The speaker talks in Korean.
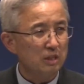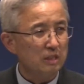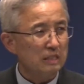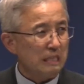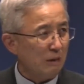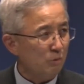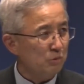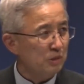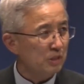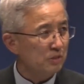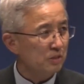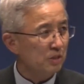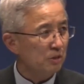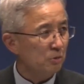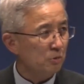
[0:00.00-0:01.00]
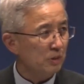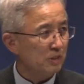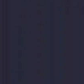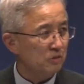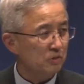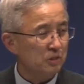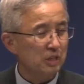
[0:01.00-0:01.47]
나 혼자 쓰려고
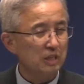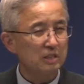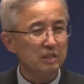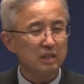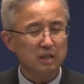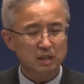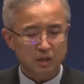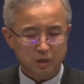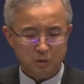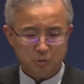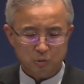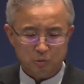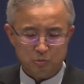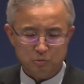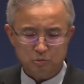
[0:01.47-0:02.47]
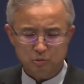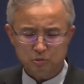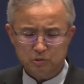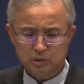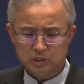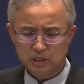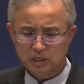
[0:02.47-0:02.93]
하는 것이 아니라
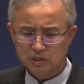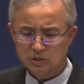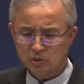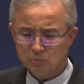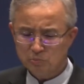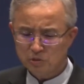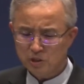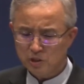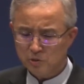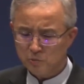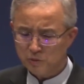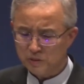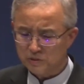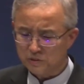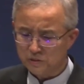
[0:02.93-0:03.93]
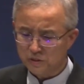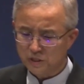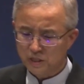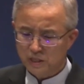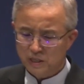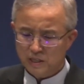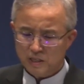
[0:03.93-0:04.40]
공동체 섬기기 위해서
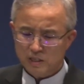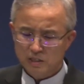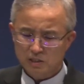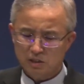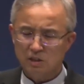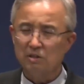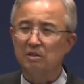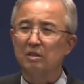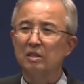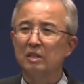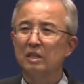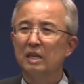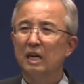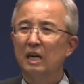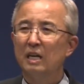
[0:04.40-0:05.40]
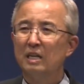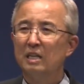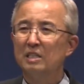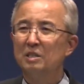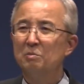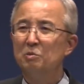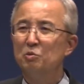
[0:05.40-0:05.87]
그런
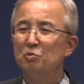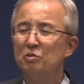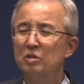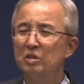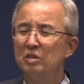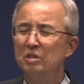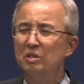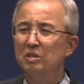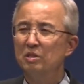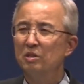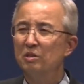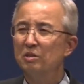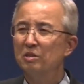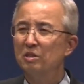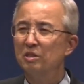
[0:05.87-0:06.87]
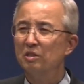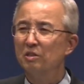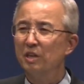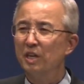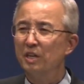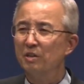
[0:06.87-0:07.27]
하나님이 주시는 성령의